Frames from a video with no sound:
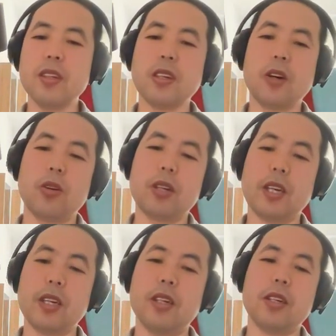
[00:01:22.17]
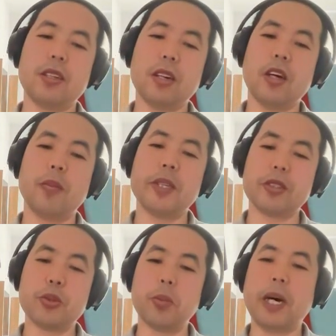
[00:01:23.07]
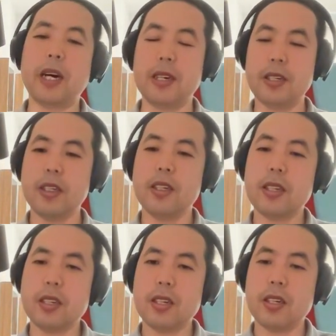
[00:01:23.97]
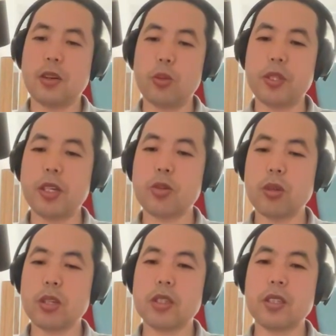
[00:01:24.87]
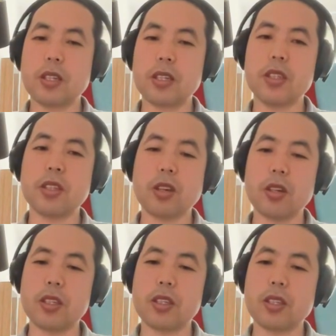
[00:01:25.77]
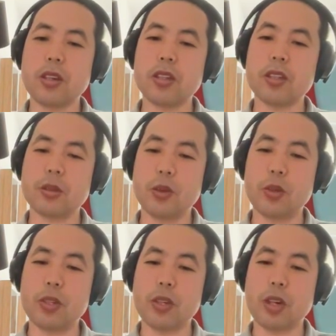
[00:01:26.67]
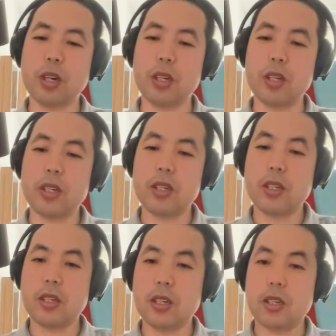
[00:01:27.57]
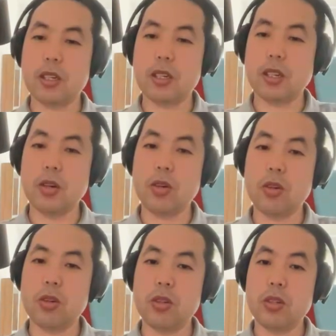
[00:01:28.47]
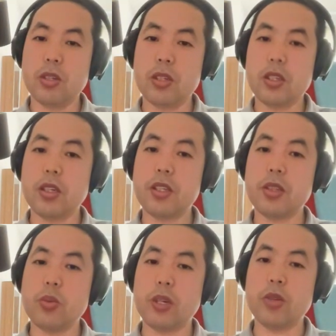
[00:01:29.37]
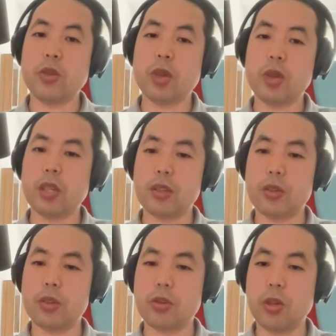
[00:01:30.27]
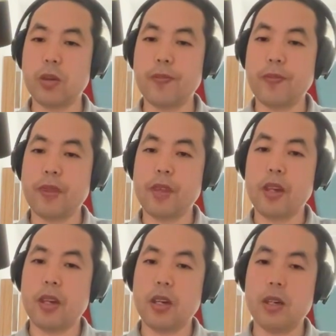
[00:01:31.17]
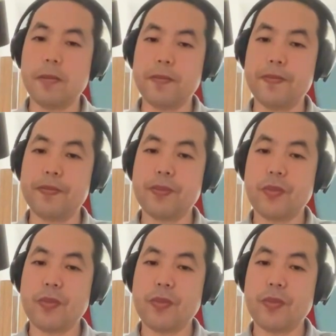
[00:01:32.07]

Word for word: 然后让大，呃让老百姓去买。啊，我们先说这件事情到底是到底是怎么回事啊？嗯，然后。这条新闻主要讲的就是说，嗯，